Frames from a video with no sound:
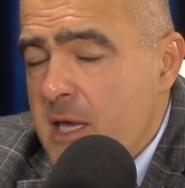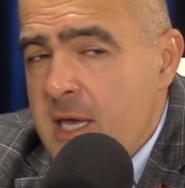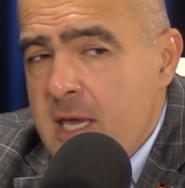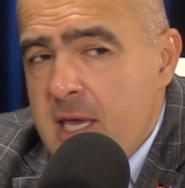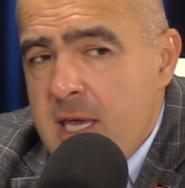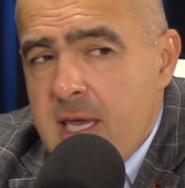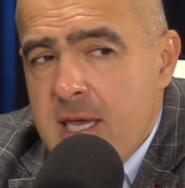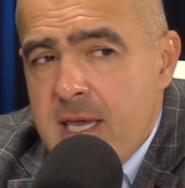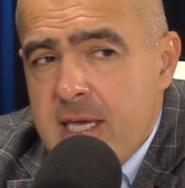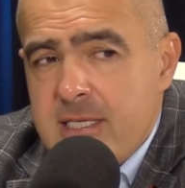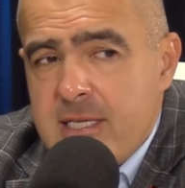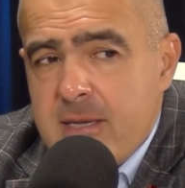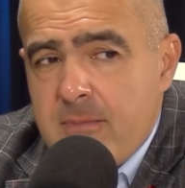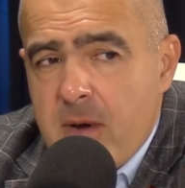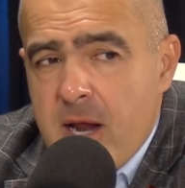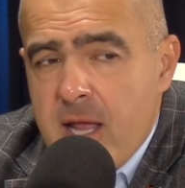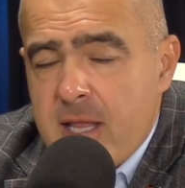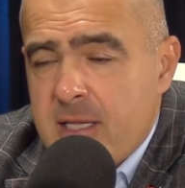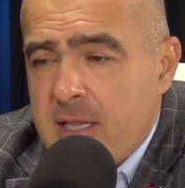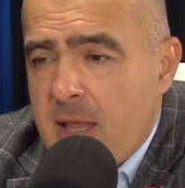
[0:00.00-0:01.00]
И если
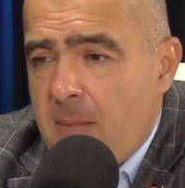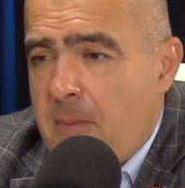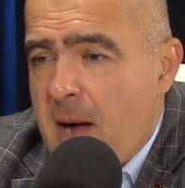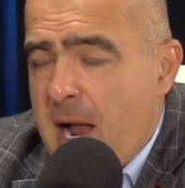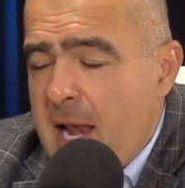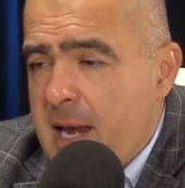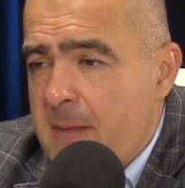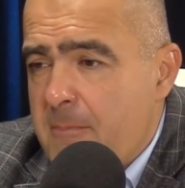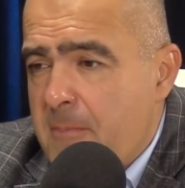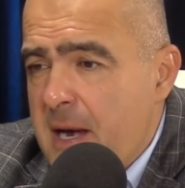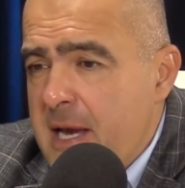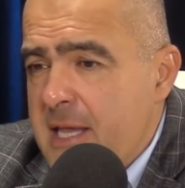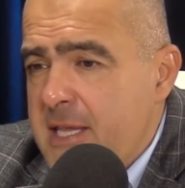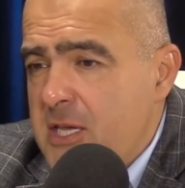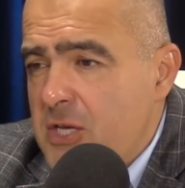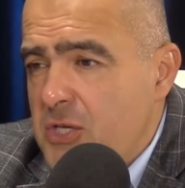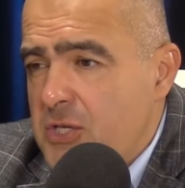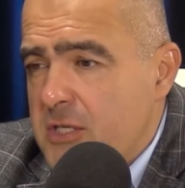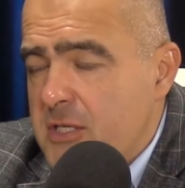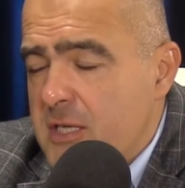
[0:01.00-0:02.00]
брать глобально,
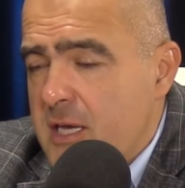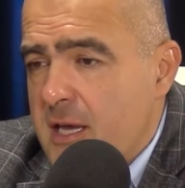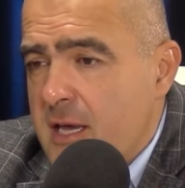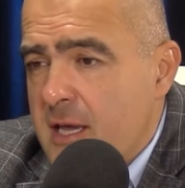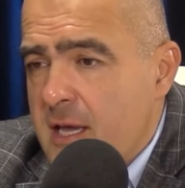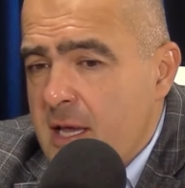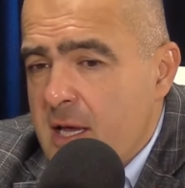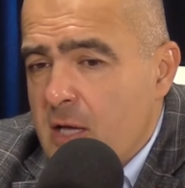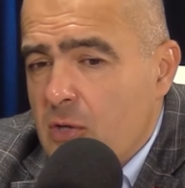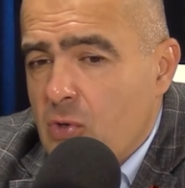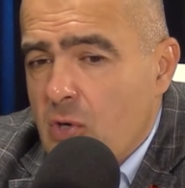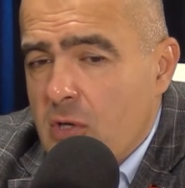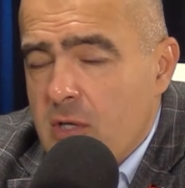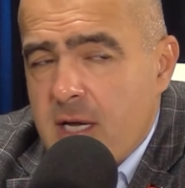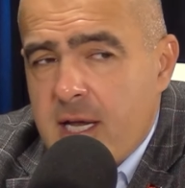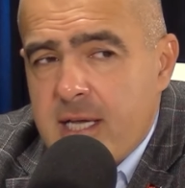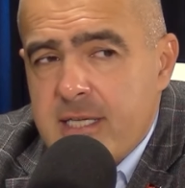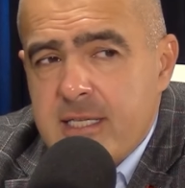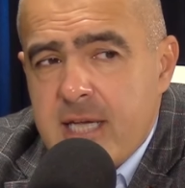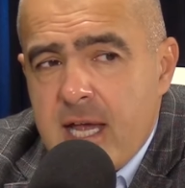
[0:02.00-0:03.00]
политически, то
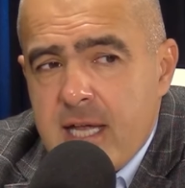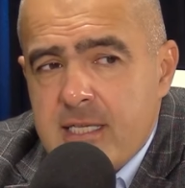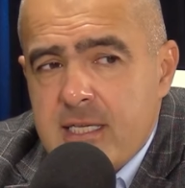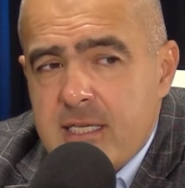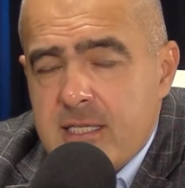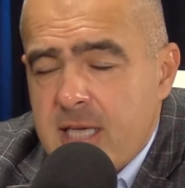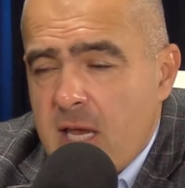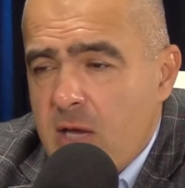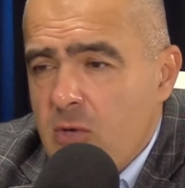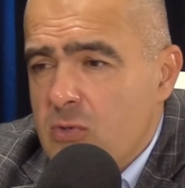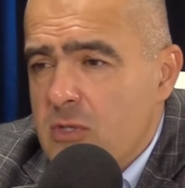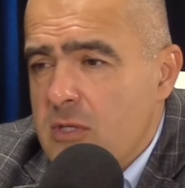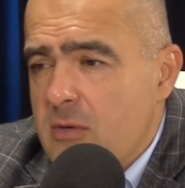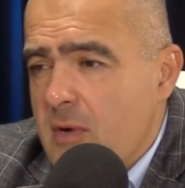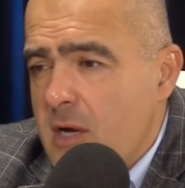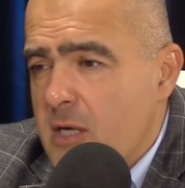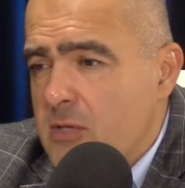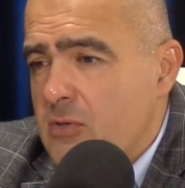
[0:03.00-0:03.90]
это касается союзного